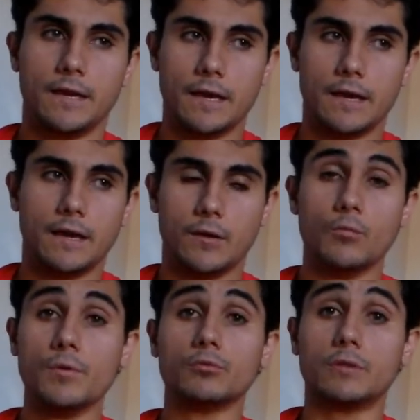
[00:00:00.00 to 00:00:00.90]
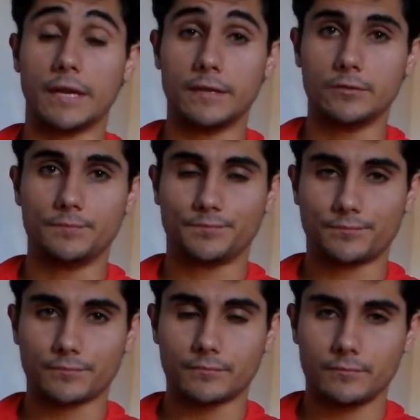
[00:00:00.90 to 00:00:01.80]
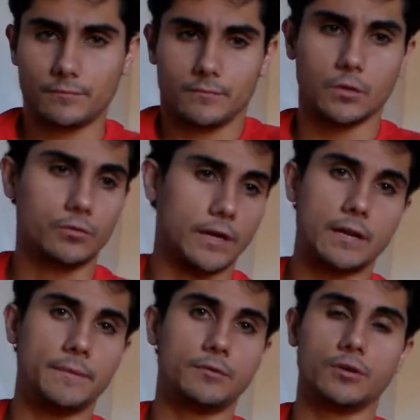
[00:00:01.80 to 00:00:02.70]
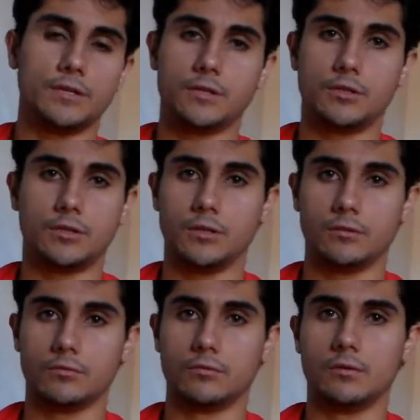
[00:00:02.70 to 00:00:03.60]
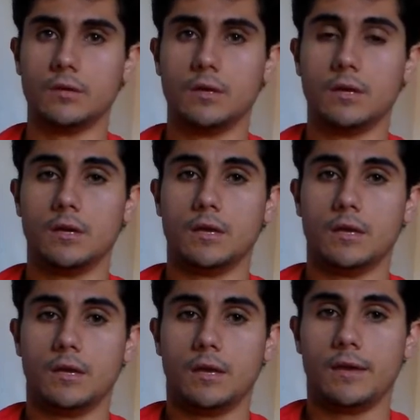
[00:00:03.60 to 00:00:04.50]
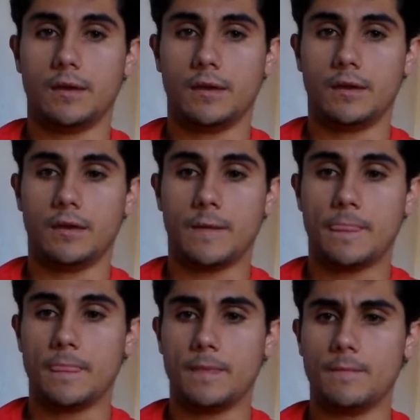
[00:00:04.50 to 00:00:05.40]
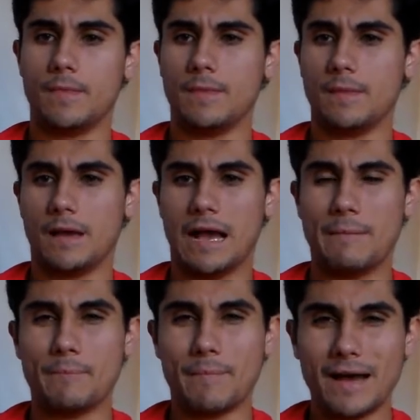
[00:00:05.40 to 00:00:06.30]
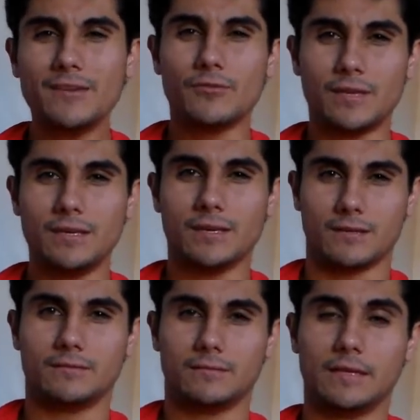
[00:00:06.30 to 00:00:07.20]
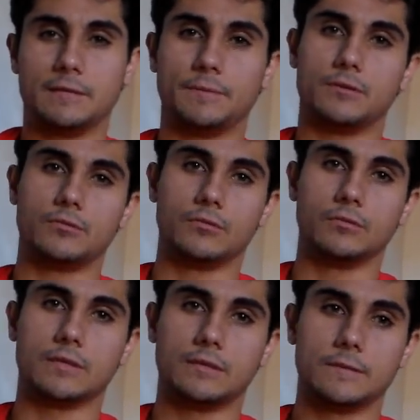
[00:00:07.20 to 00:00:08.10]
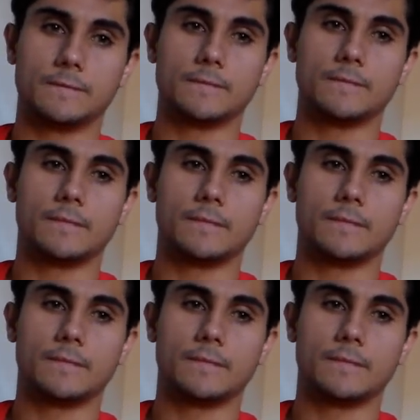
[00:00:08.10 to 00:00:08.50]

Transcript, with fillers: é, o meu treino, o treinamento resistido. É, a maioria das pessoas